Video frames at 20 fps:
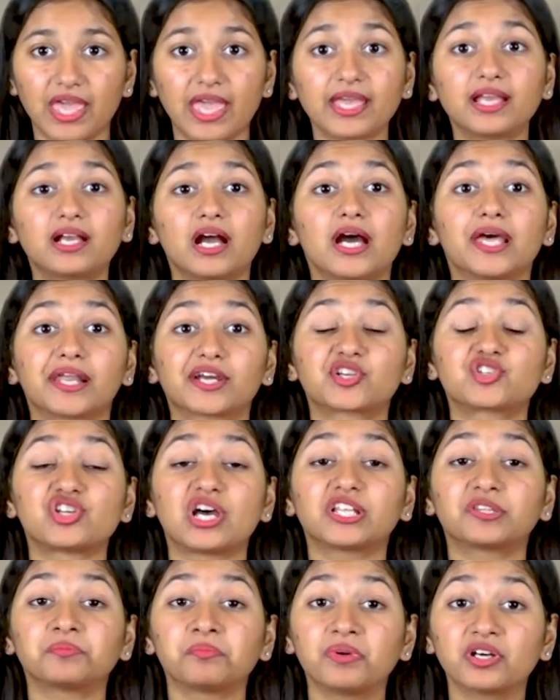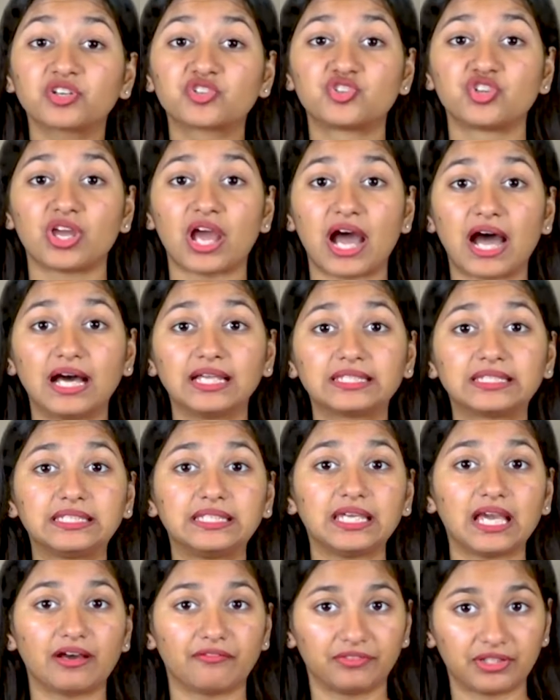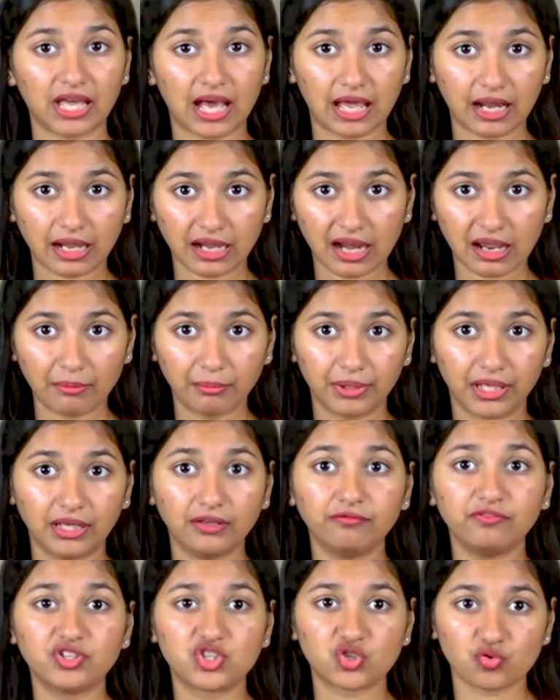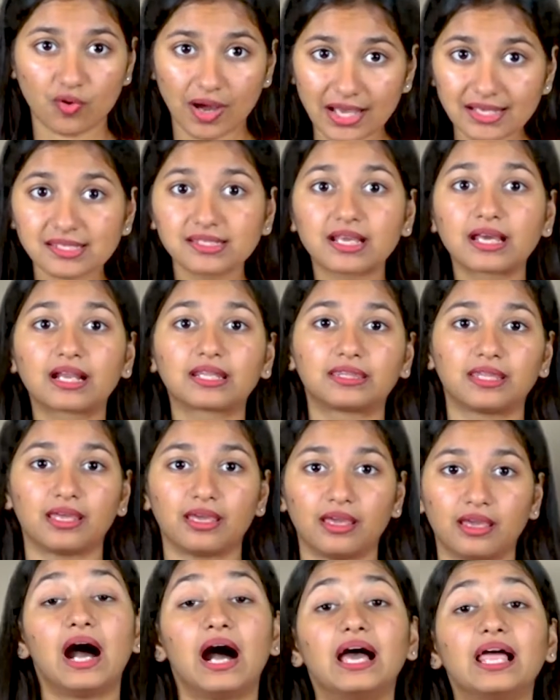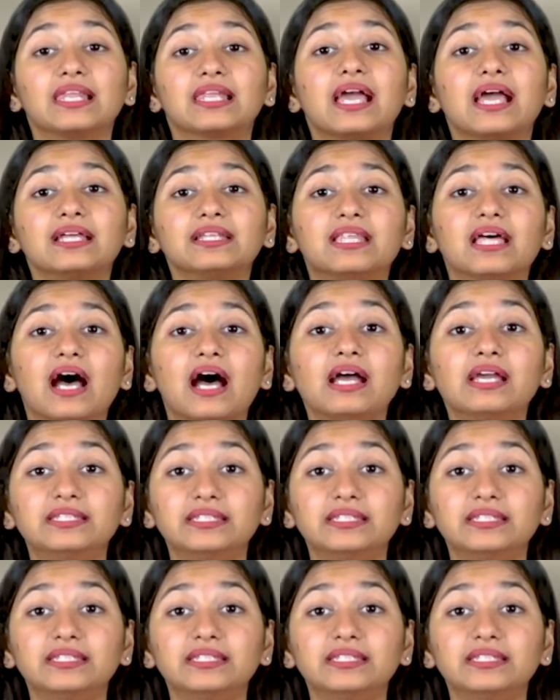एक रक्षात्मक जिहाद की अवधारणा में विश्वास करते हैं अलकायदा